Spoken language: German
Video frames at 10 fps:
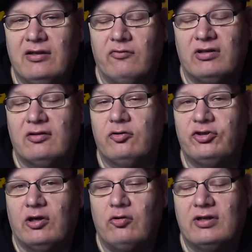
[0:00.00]
Wird das
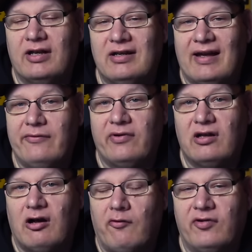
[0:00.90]
natürlich auch keine
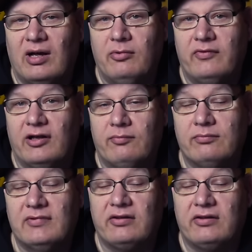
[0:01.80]
einfache Aufgabe werden.